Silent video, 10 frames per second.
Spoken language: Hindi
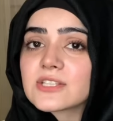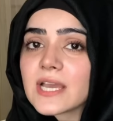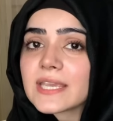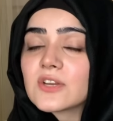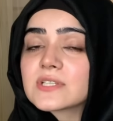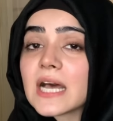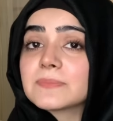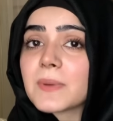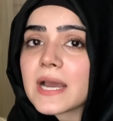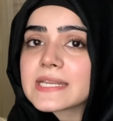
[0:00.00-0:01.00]
चाहिए और साथ
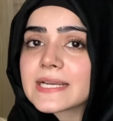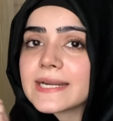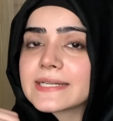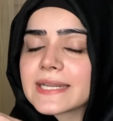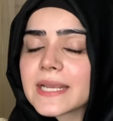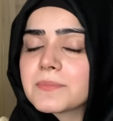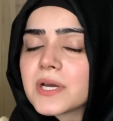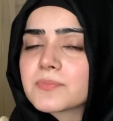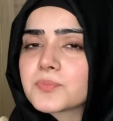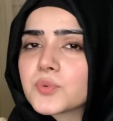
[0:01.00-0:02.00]
पानी का इंटेक
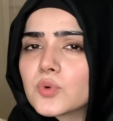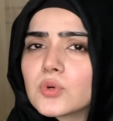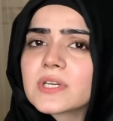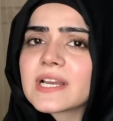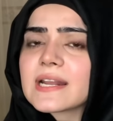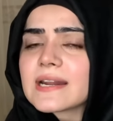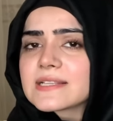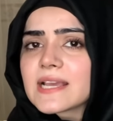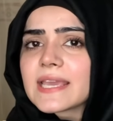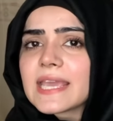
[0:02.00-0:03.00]
भरपूर करना
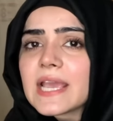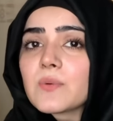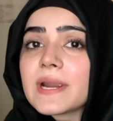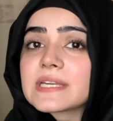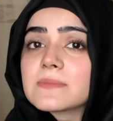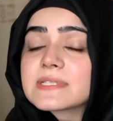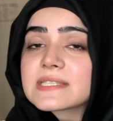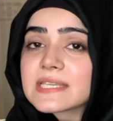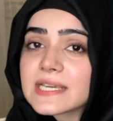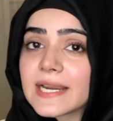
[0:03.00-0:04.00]
चाहिए वाइटामिन
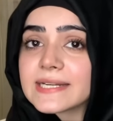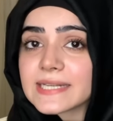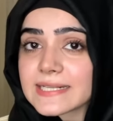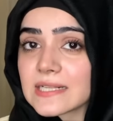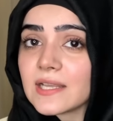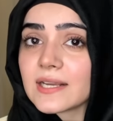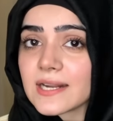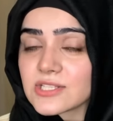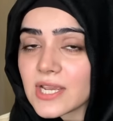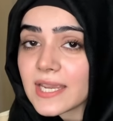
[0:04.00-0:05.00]
सी का इंटेक ज्यादा
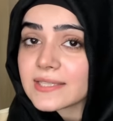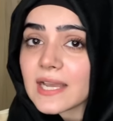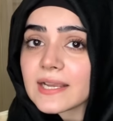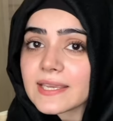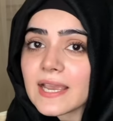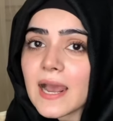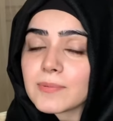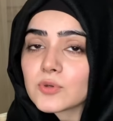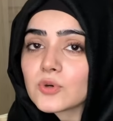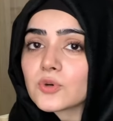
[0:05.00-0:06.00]
करना चाहिए ताकि आप
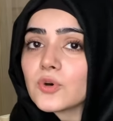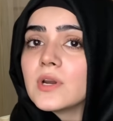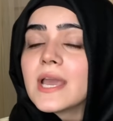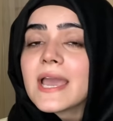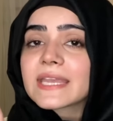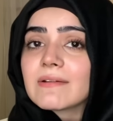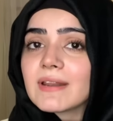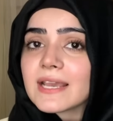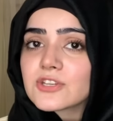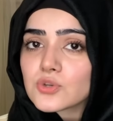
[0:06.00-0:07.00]
लोगों को ये
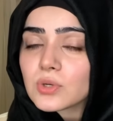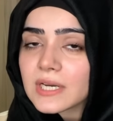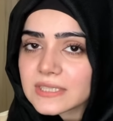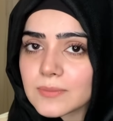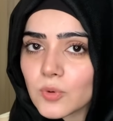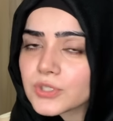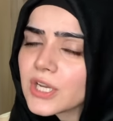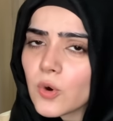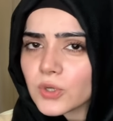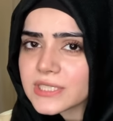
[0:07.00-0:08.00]
वाला इश्यू खत्म हो ये
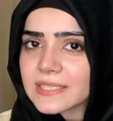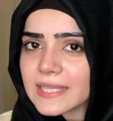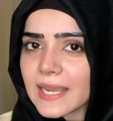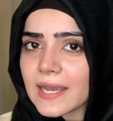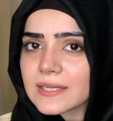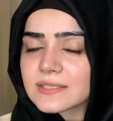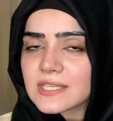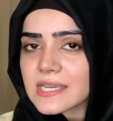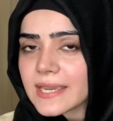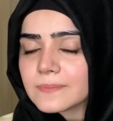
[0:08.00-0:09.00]
हो जाता है हल
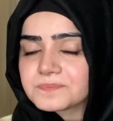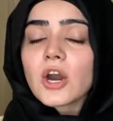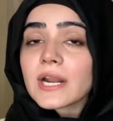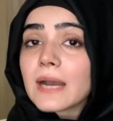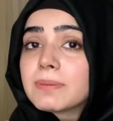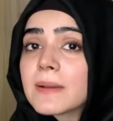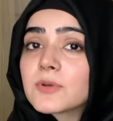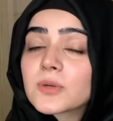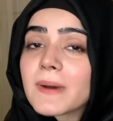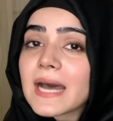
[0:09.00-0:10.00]
ठीक है और अब हम
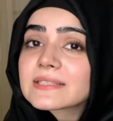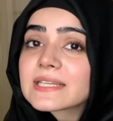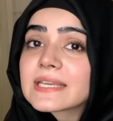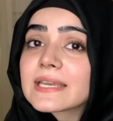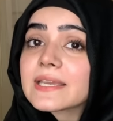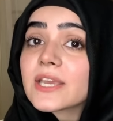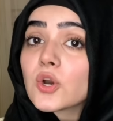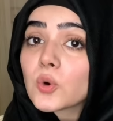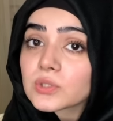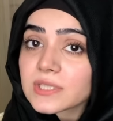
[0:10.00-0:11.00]
लोग बात करेंगे ये
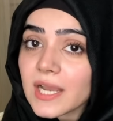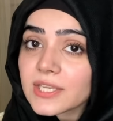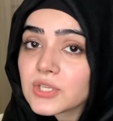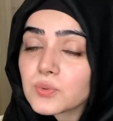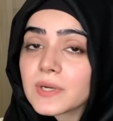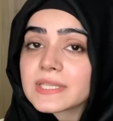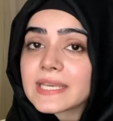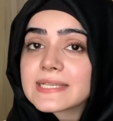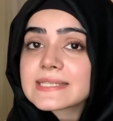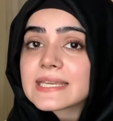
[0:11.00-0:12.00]
होता क्यों है
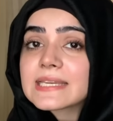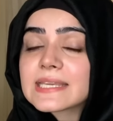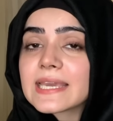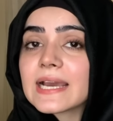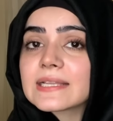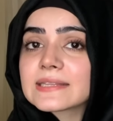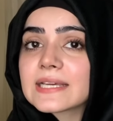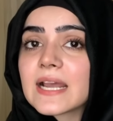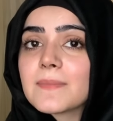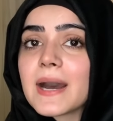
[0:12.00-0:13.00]
देखिए स्किन के
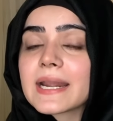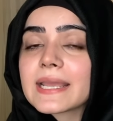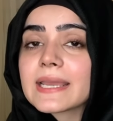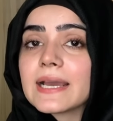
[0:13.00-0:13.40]
अंदर हमारे